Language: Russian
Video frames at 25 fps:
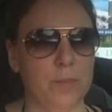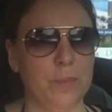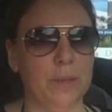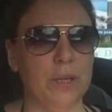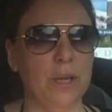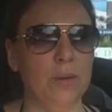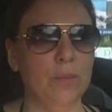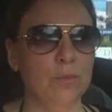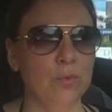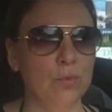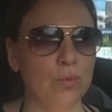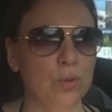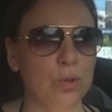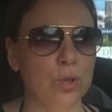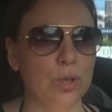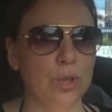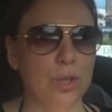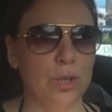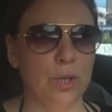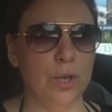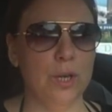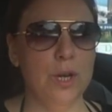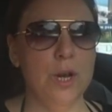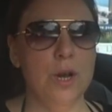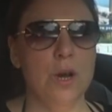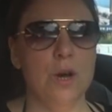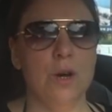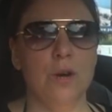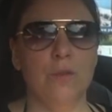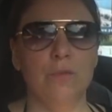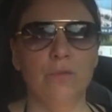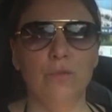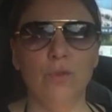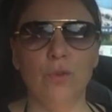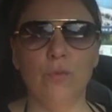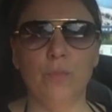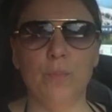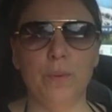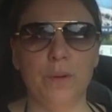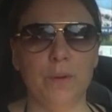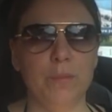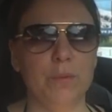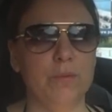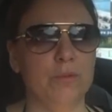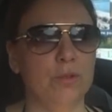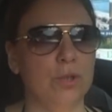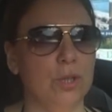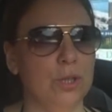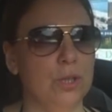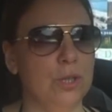Потому что вновь
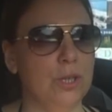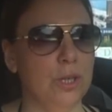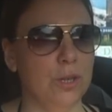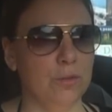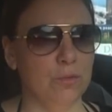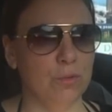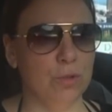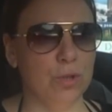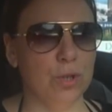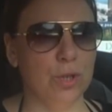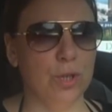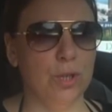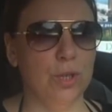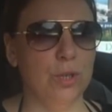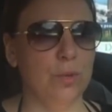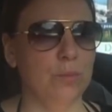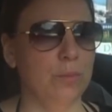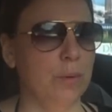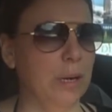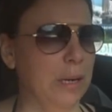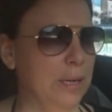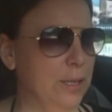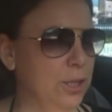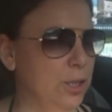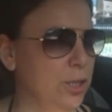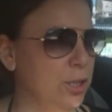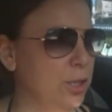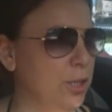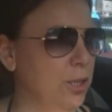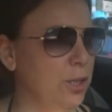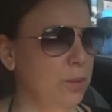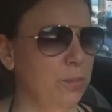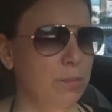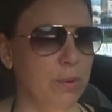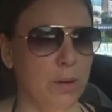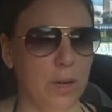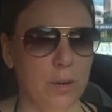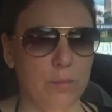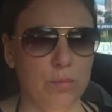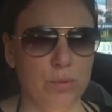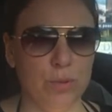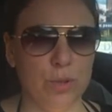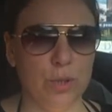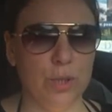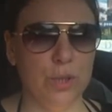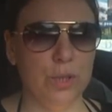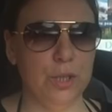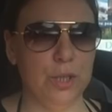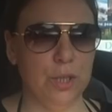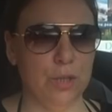прибывшие девушки, мальчики,
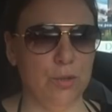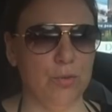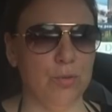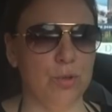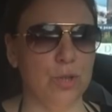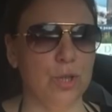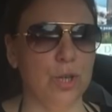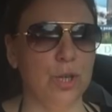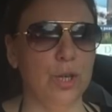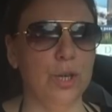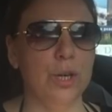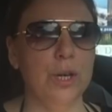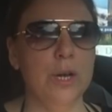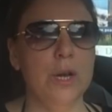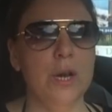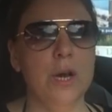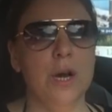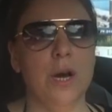бабушки, дедушки,